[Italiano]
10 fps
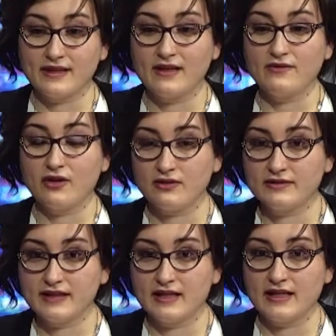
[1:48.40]
o tre
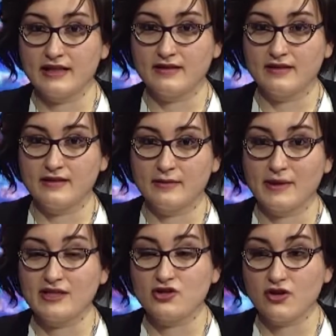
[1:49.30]
volte eh,
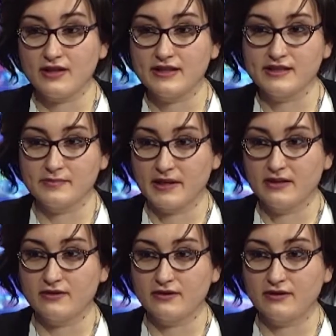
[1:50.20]
maggiori
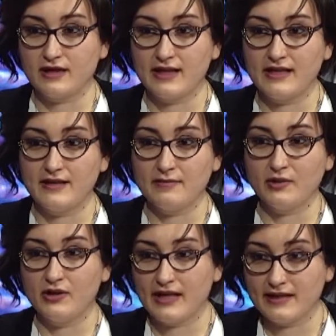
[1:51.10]
rispetto alle
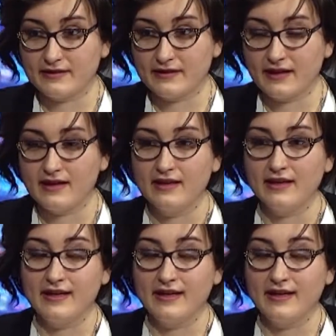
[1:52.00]
bollette